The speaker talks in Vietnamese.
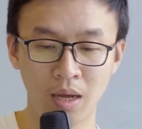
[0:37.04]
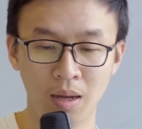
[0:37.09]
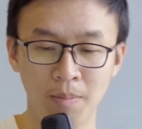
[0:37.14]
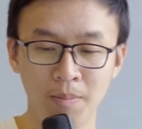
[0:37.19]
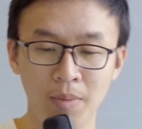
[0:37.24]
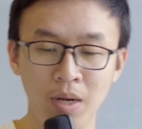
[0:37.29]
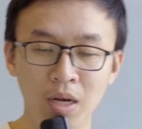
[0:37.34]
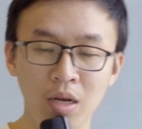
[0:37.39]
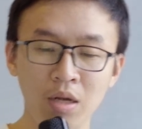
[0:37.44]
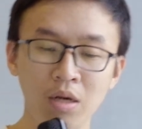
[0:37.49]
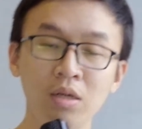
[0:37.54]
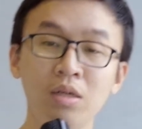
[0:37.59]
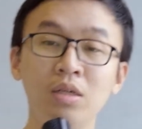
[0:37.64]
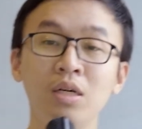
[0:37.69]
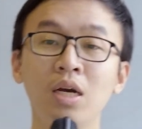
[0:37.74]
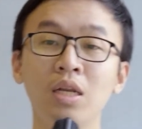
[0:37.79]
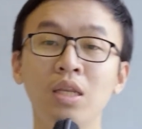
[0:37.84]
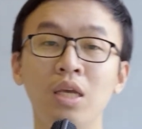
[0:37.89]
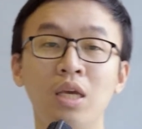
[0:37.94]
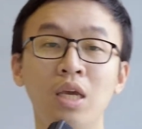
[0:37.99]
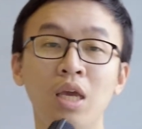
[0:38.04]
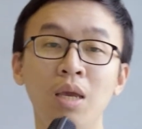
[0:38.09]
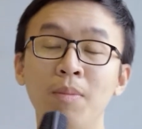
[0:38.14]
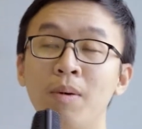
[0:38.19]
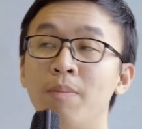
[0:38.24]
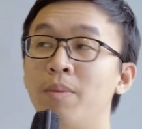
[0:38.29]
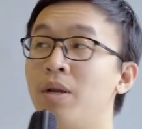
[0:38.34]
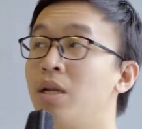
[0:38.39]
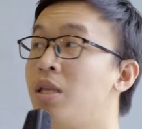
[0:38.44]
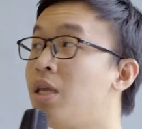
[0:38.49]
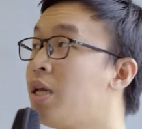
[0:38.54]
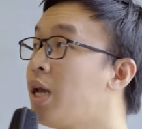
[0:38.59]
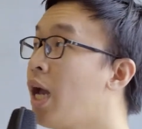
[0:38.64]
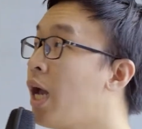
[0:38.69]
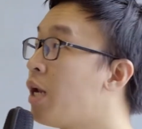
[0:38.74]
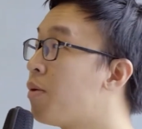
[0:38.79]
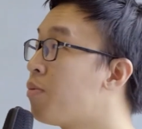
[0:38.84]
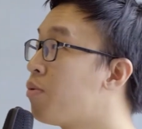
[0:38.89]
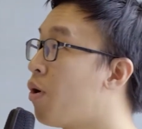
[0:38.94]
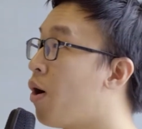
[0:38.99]
bình thường á, thì khi mà mình diễn
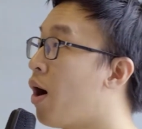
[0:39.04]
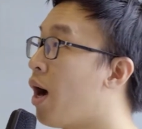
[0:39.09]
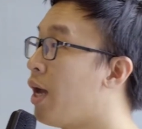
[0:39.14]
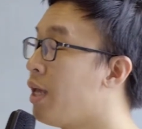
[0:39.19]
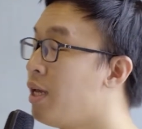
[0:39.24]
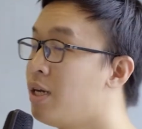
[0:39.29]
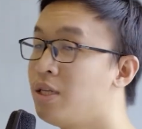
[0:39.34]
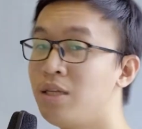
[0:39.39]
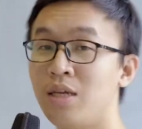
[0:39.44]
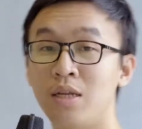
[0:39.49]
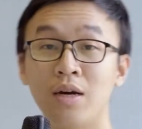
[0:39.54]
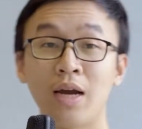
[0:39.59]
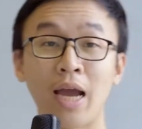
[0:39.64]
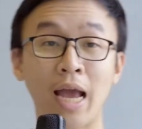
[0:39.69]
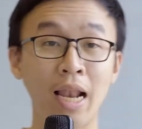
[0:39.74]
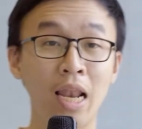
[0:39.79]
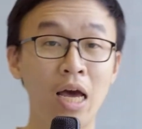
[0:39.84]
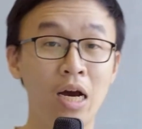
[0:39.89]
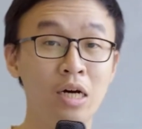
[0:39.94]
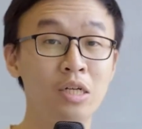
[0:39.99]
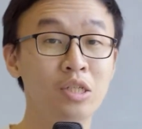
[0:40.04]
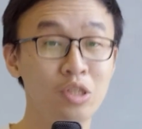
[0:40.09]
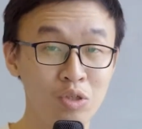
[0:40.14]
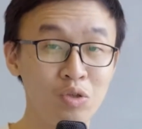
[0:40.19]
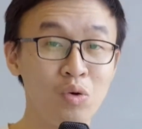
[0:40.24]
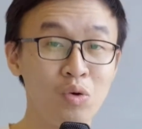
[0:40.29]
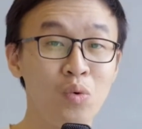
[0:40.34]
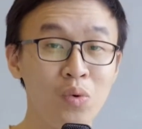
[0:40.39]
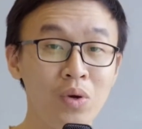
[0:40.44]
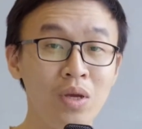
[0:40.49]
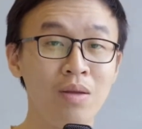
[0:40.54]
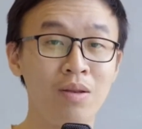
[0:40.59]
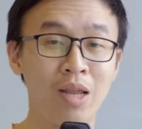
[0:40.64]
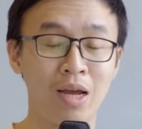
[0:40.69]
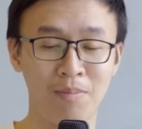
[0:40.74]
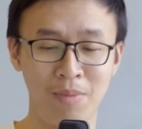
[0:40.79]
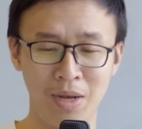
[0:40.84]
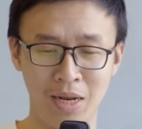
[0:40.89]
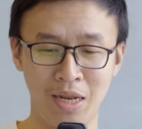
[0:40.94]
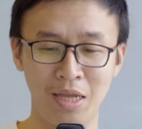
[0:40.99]
hài độc thoại á, thì nó khá là hên xui
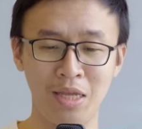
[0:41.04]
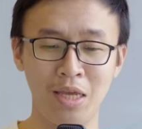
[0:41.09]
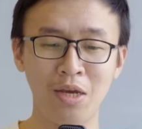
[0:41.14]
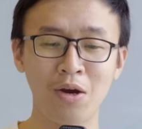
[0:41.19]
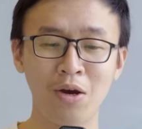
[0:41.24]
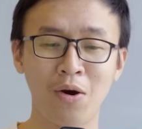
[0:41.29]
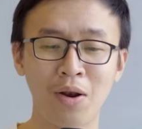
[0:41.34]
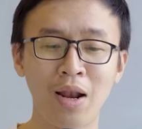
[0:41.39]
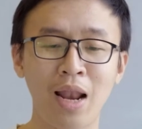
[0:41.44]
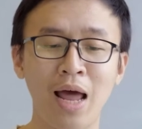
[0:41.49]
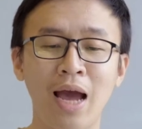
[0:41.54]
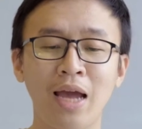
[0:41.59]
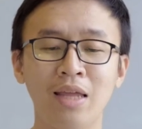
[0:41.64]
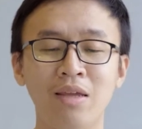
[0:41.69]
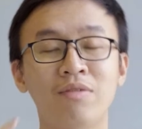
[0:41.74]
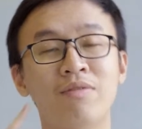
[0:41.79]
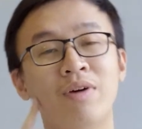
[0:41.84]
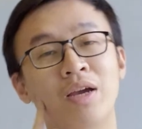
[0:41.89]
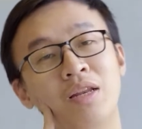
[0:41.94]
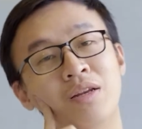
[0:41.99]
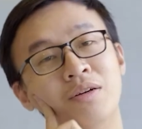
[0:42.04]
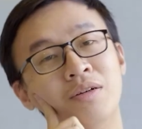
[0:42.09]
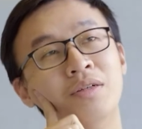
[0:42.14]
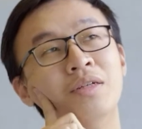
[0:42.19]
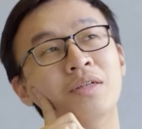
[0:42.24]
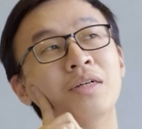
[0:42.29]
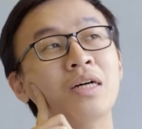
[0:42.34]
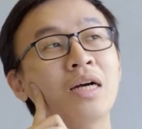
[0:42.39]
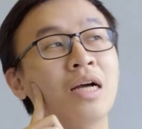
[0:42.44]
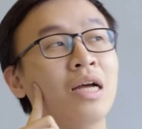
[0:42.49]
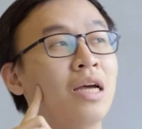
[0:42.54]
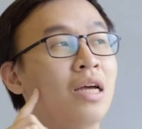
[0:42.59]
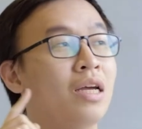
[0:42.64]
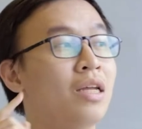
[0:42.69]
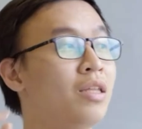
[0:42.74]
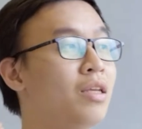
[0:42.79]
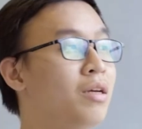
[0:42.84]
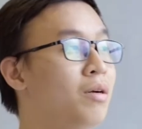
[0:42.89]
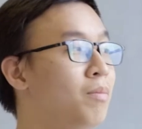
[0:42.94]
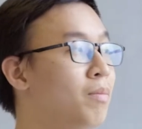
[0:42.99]
đặc biệt là diễn online như vậy nữa
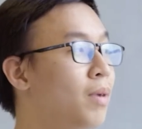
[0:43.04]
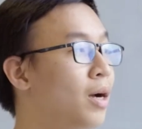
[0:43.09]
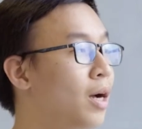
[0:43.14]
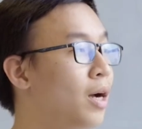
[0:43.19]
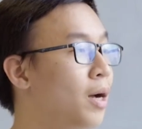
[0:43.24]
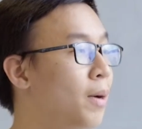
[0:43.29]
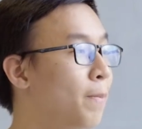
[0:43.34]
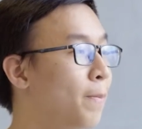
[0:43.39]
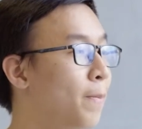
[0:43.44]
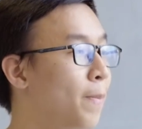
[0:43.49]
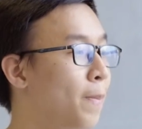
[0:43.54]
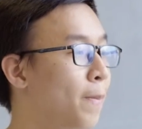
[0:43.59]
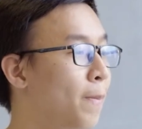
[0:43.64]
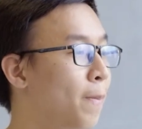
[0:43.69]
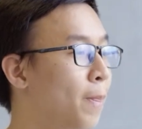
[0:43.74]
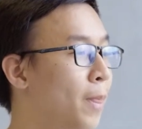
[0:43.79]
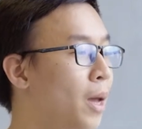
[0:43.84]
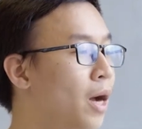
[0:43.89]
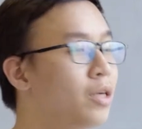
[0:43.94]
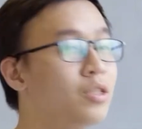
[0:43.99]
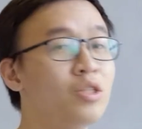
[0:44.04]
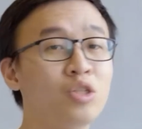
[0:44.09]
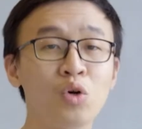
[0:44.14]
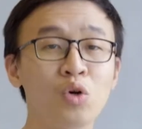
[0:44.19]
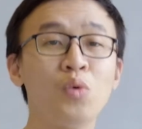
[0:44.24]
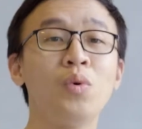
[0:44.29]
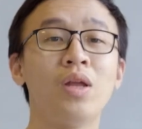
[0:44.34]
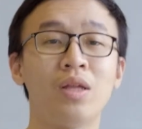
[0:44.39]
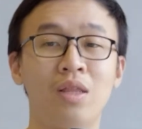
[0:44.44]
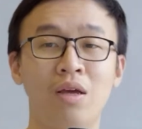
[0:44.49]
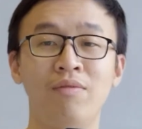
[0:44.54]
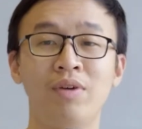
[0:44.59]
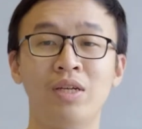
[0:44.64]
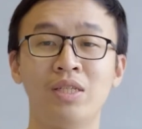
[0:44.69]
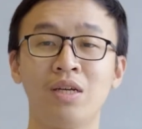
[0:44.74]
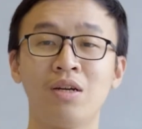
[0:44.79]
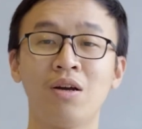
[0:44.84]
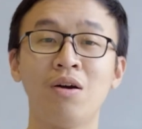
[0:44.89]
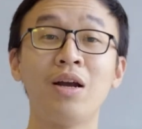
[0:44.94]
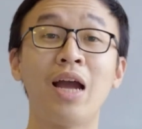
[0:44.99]
nhưng mà nó hên xui là tại vì
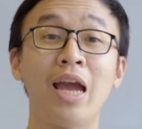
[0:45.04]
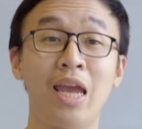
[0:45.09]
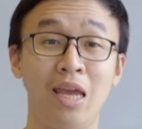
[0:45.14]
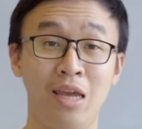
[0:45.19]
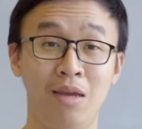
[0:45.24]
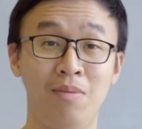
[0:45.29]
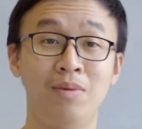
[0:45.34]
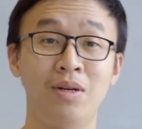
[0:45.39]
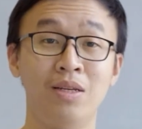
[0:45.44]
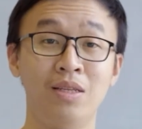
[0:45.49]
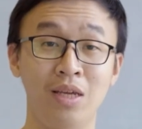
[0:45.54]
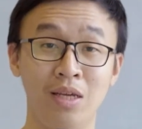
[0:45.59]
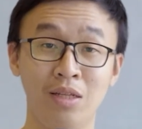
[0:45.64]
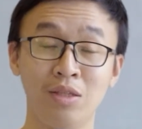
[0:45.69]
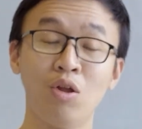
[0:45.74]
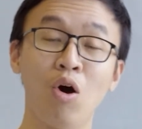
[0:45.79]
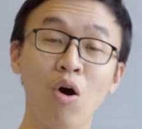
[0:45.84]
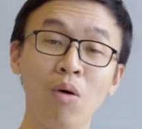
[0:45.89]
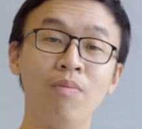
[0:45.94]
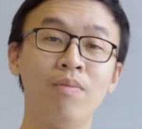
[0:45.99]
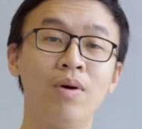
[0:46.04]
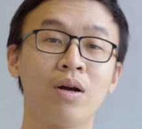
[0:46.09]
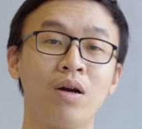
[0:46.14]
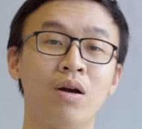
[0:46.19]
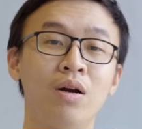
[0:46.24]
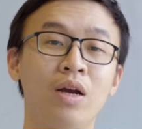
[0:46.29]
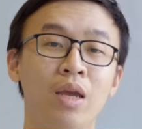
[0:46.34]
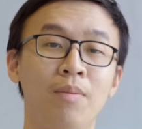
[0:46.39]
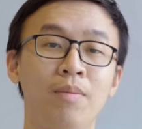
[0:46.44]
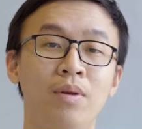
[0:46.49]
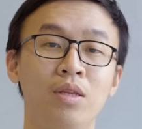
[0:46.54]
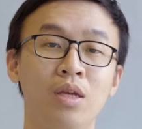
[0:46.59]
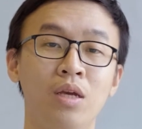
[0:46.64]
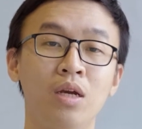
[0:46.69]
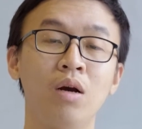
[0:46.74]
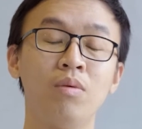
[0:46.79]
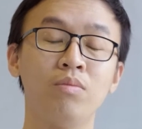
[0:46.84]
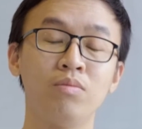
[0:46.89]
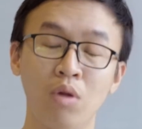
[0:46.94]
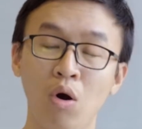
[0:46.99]
sẽ có ngày mình diễn tốt và có ngày mình diễn
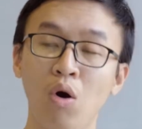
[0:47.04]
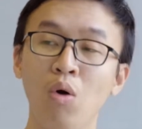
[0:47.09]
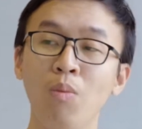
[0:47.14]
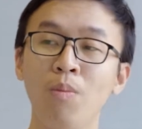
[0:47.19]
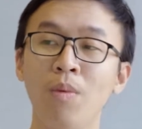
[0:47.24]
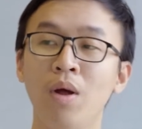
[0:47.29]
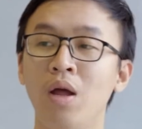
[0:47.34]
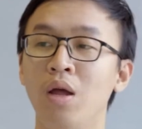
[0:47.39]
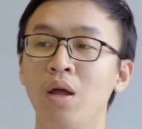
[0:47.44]
không tốt